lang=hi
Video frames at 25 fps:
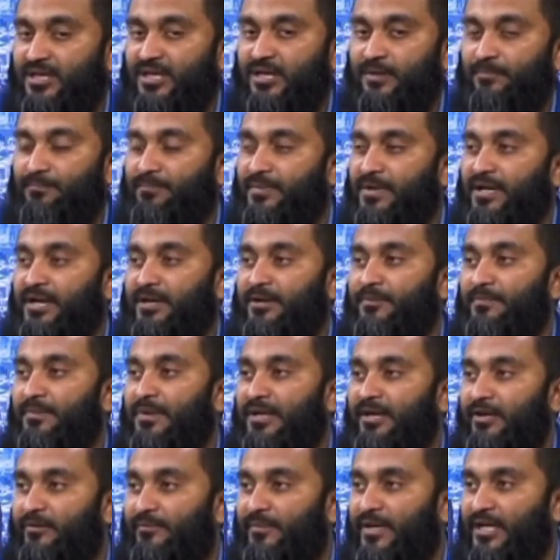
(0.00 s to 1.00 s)
या पेट
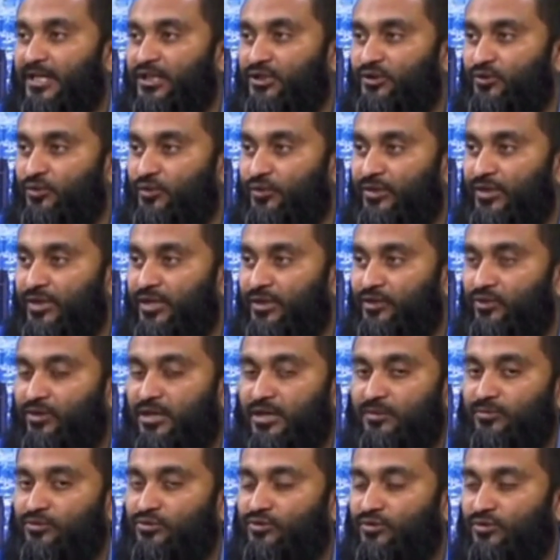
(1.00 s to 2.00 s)
में गर्माइश हो रही है तो
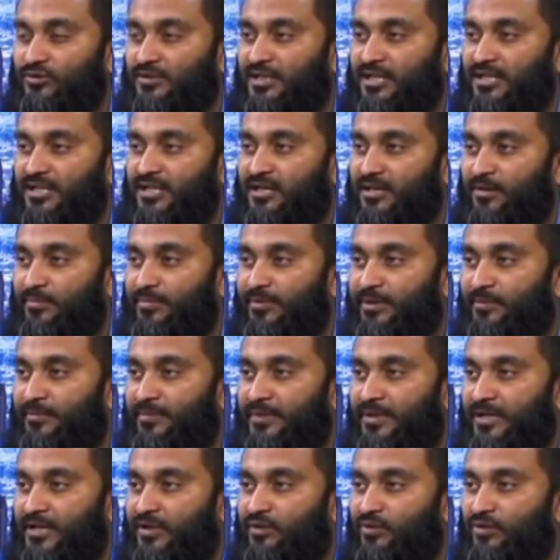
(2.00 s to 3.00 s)
आप उसको ज़्यादा कपड़े
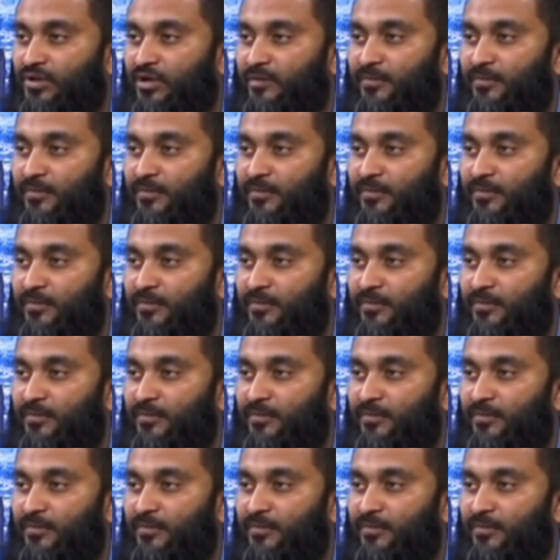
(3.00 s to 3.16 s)
पहना दो